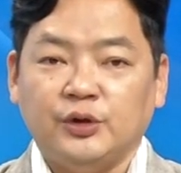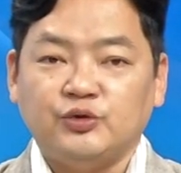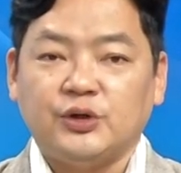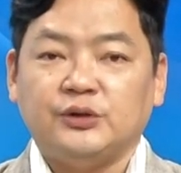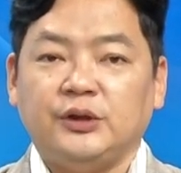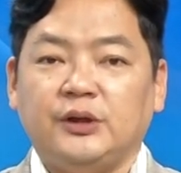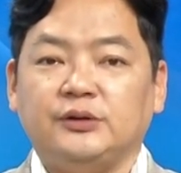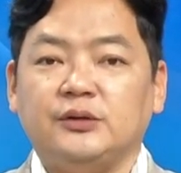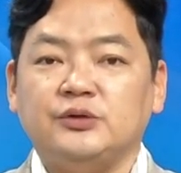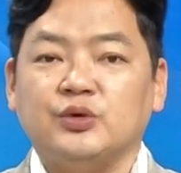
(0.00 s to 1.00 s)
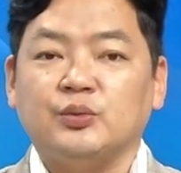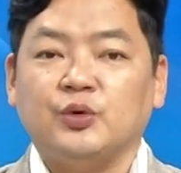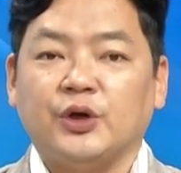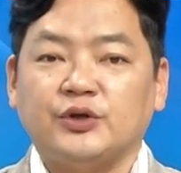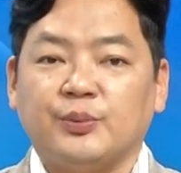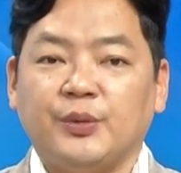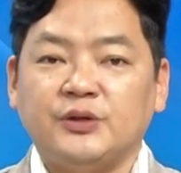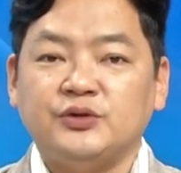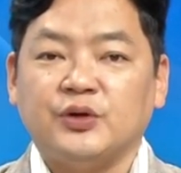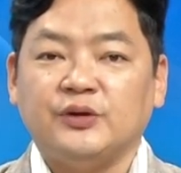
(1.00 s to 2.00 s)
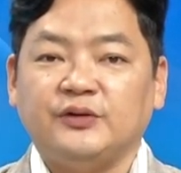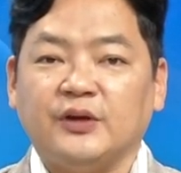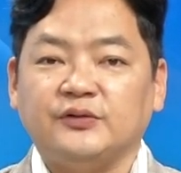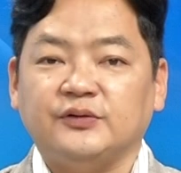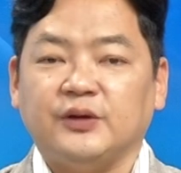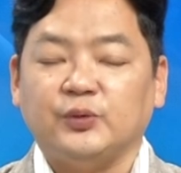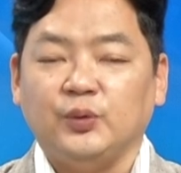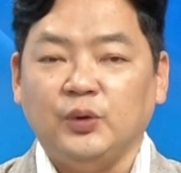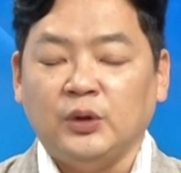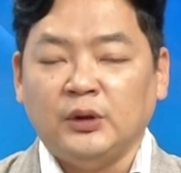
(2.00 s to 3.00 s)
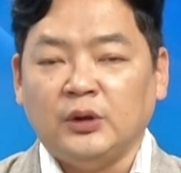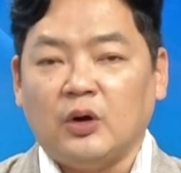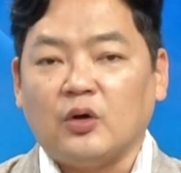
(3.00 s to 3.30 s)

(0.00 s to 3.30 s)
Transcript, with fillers: 최근에 이들 종목의 전반적인 상승세도 어,